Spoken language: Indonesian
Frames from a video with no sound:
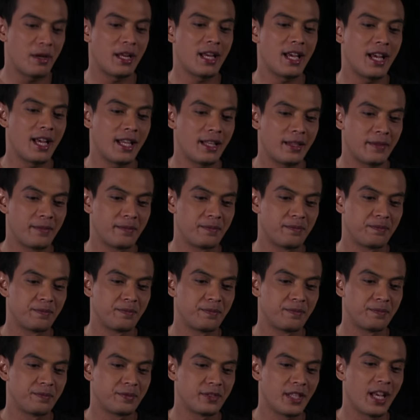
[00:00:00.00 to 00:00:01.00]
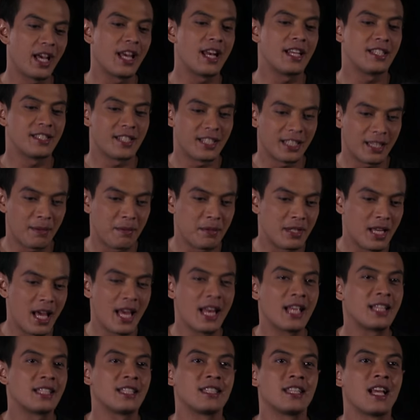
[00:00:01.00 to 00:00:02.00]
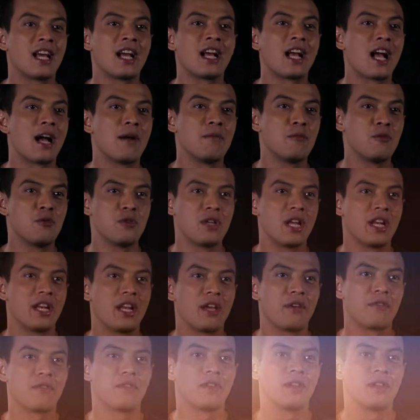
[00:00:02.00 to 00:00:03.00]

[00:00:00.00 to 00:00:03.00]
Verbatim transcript: saya melihat ada cerita menarik tentang kamu dan